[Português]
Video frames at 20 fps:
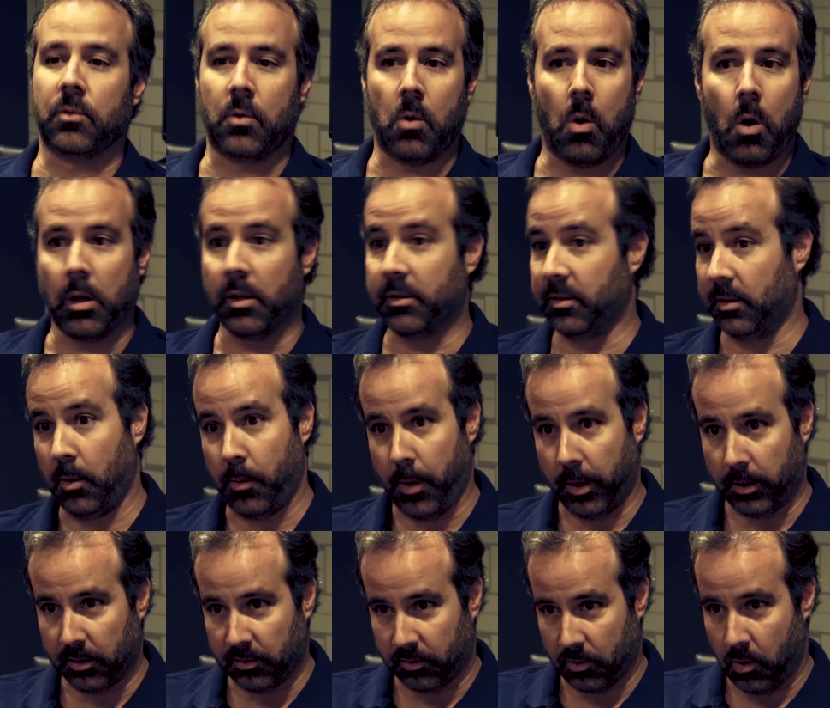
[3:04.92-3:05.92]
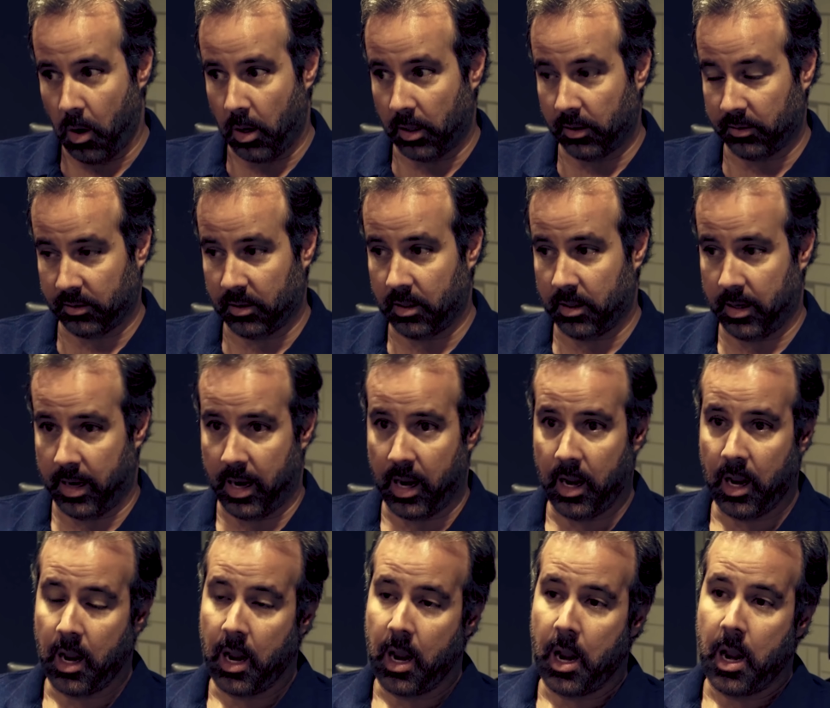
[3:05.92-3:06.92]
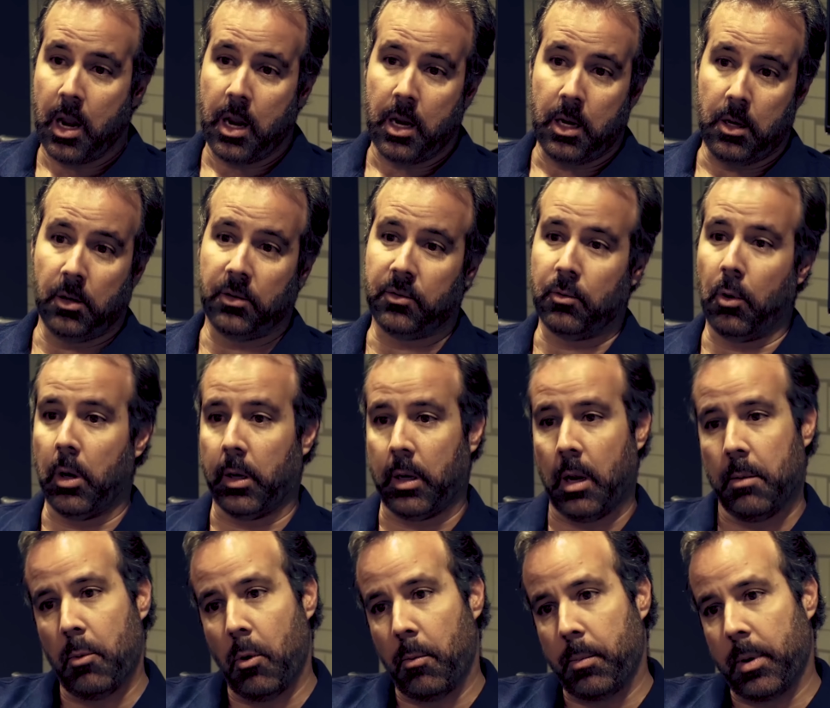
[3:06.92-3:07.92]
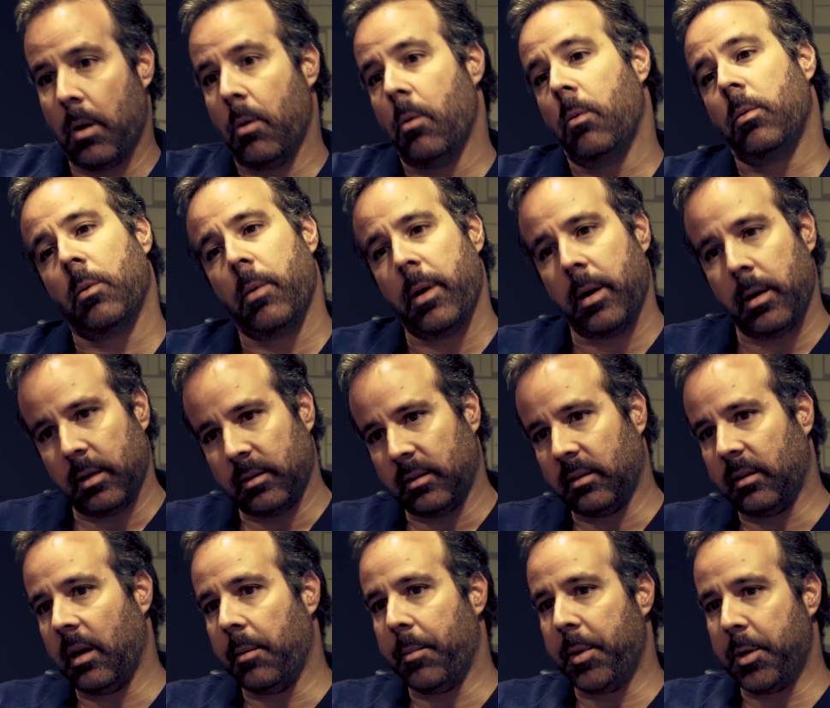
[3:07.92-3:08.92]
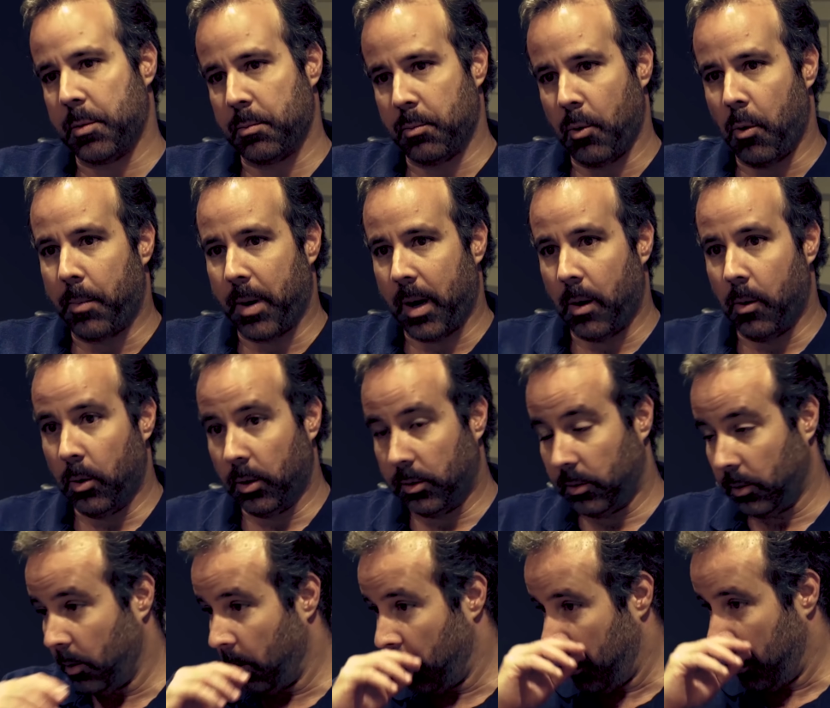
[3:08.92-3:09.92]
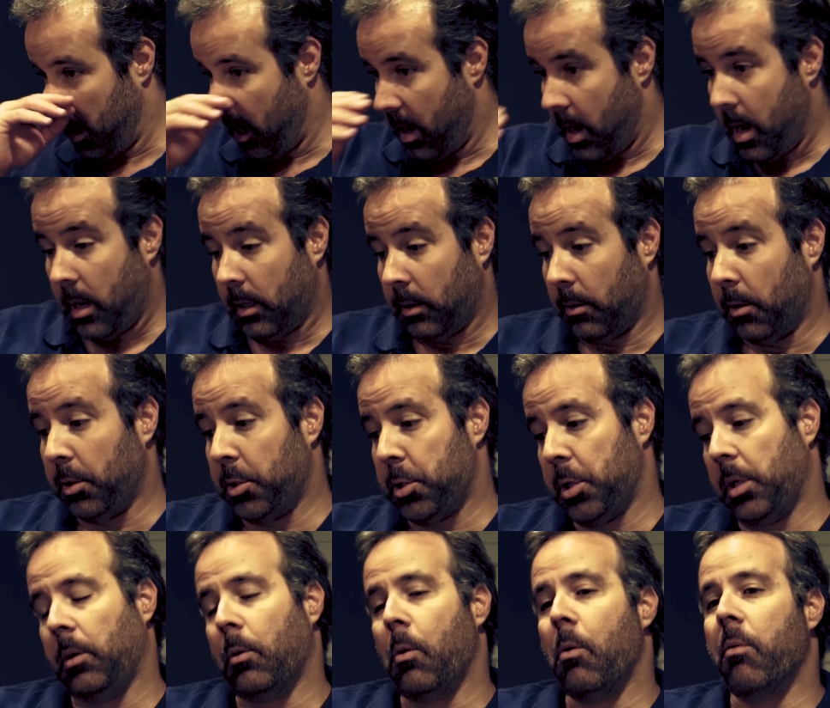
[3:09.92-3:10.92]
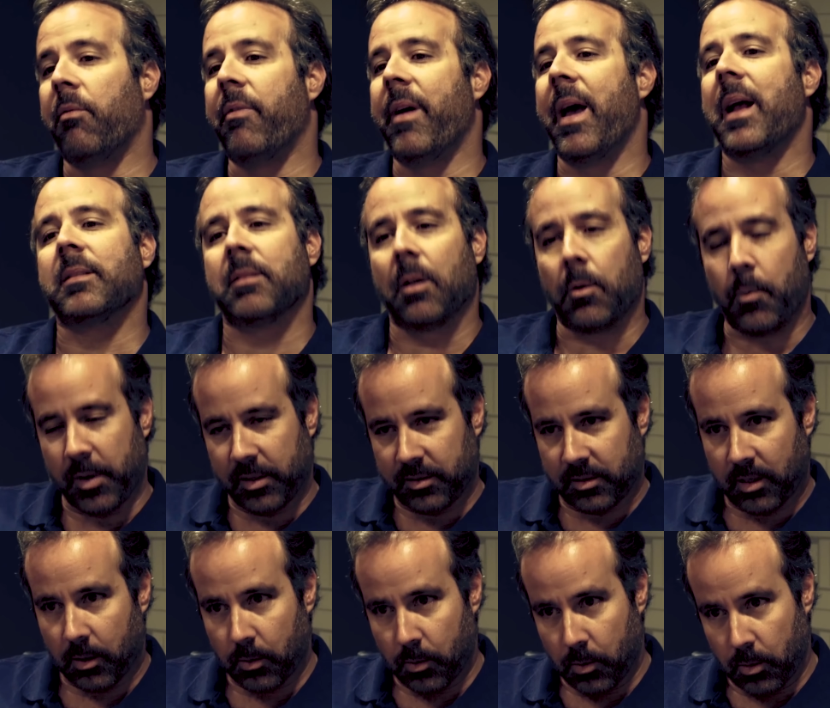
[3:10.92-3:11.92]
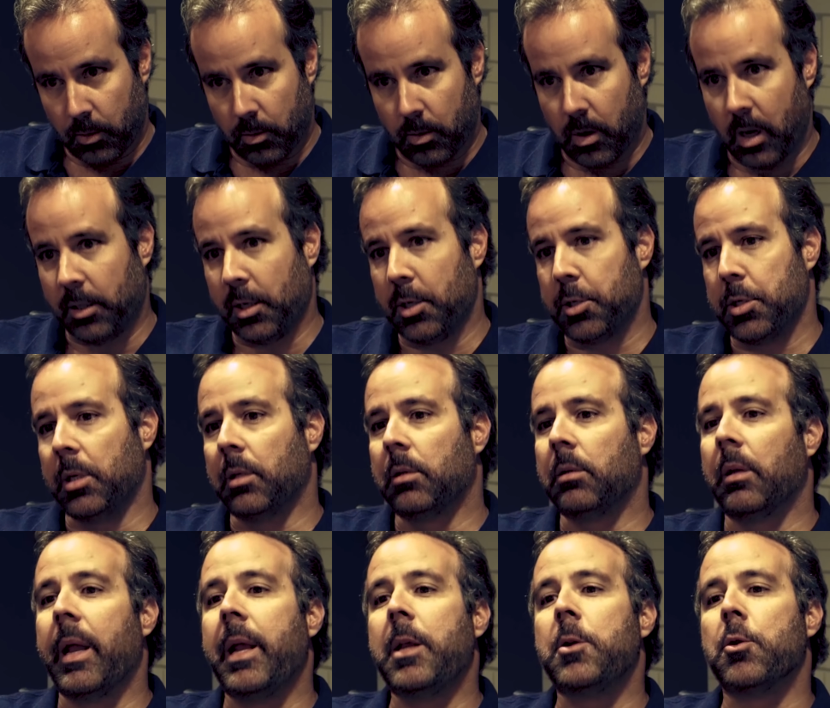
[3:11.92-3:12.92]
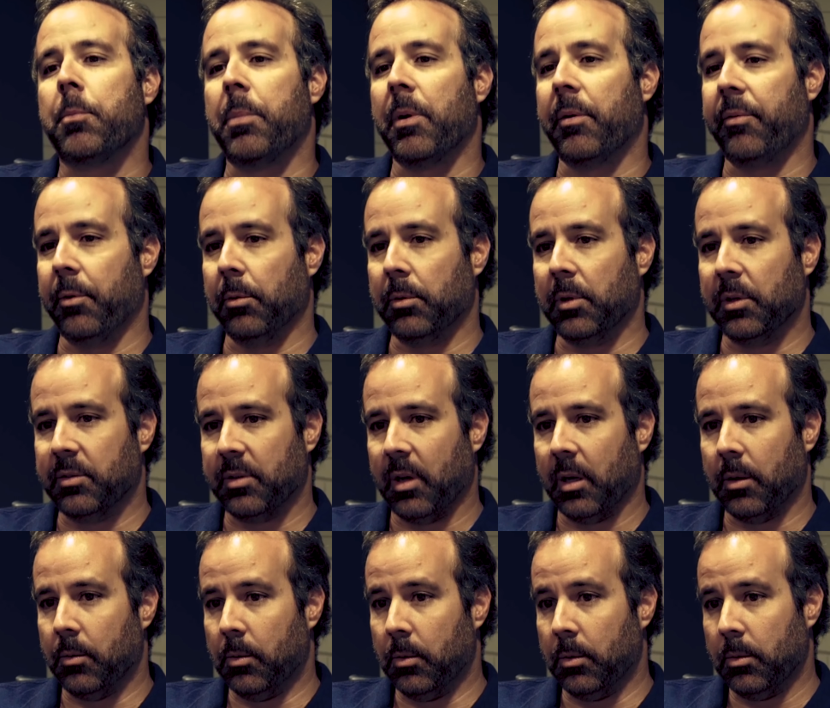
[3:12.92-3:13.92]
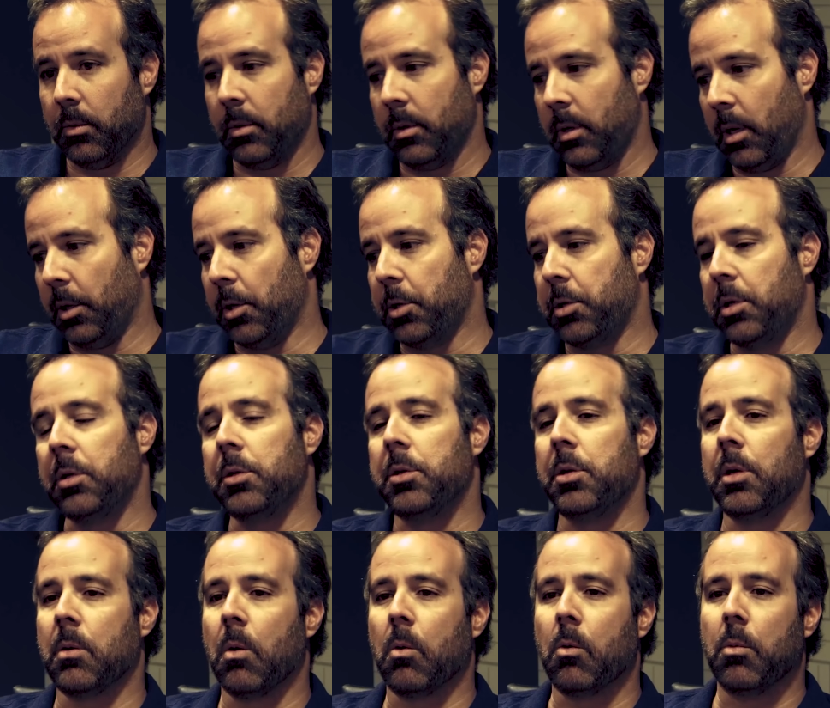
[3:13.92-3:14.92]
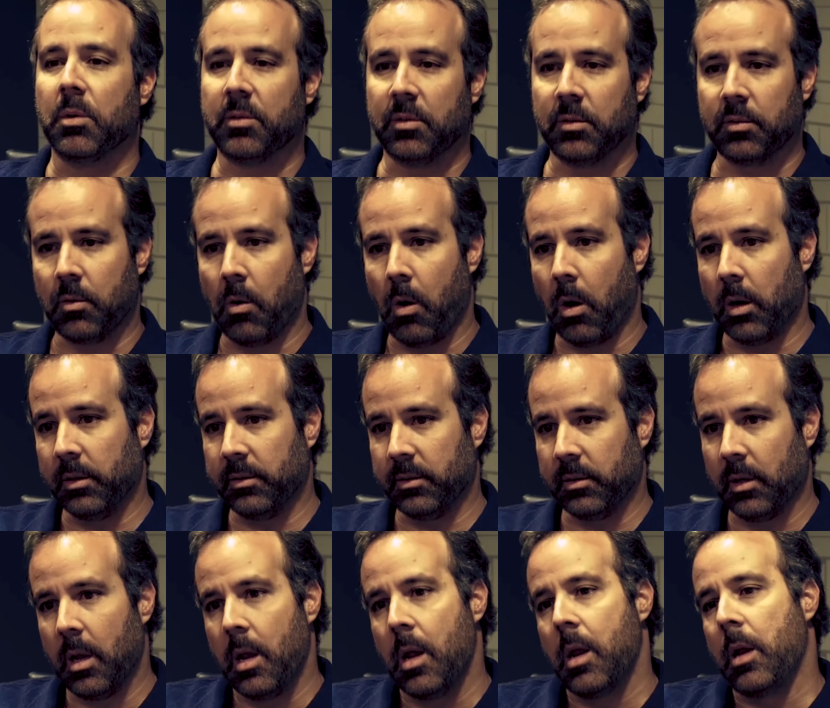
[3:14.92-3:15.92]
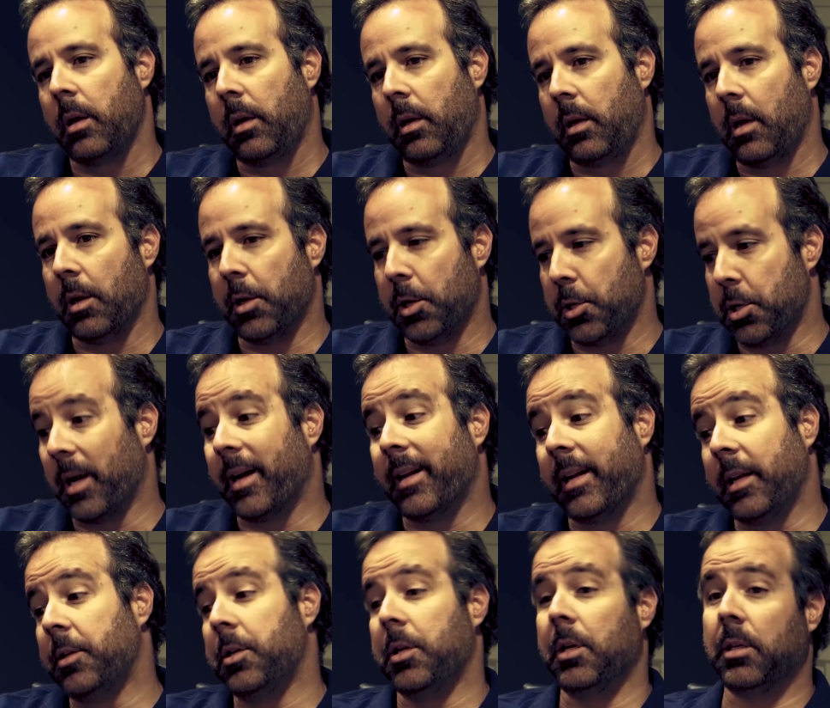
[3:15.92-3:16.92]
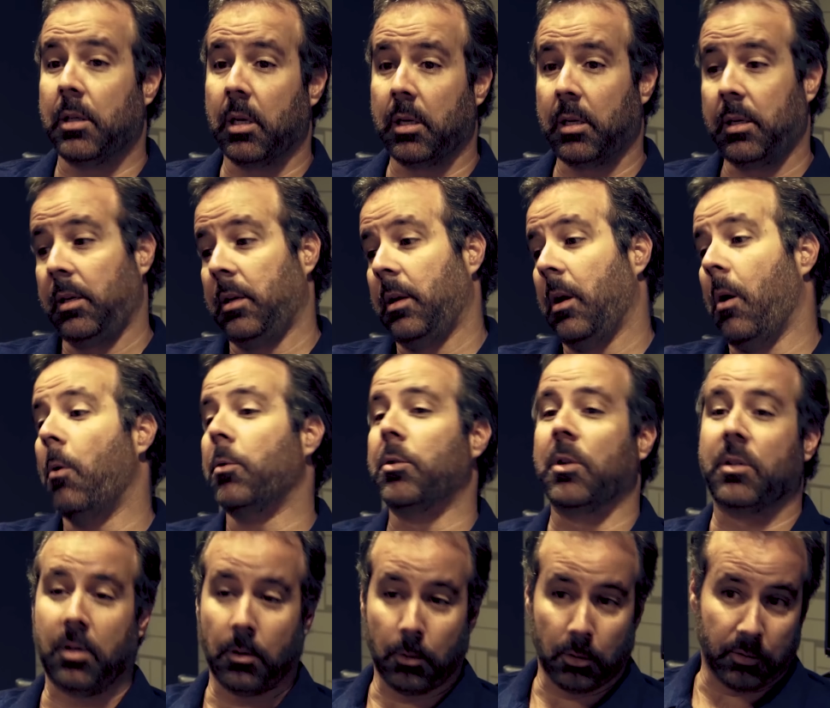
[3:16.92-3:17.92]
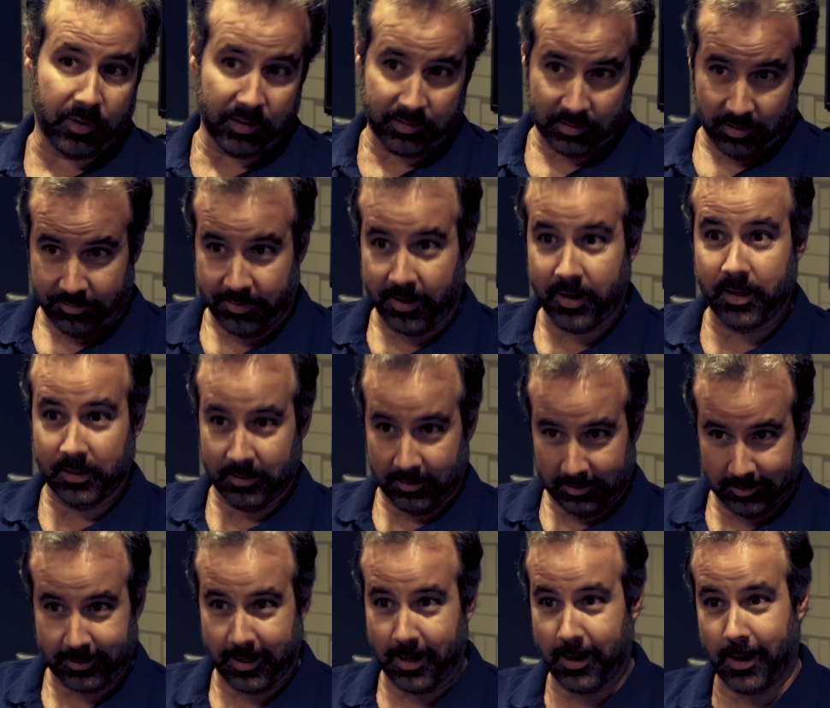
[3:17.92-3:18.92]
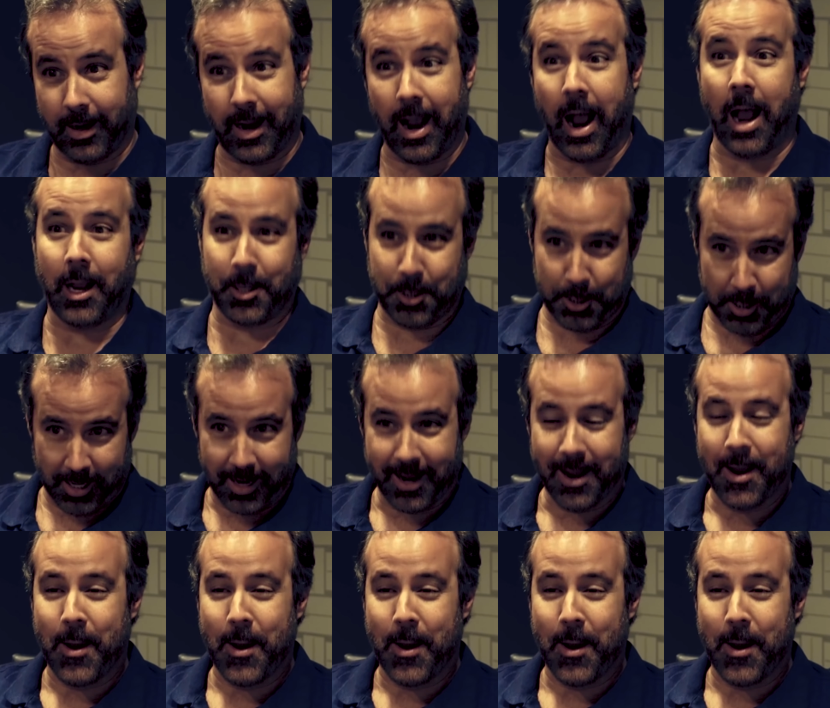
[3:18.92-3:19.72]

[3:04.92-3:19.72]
escolas, 50 escolas, né? E a escola que é bom para um não é necessariamente bom para outro. Então a gente conversa com esse aluno, a gente entende o perfil desse aluno e a gente indica algumas escolas que a gente acredita onde esse aluno vai ser feliz, que encaixe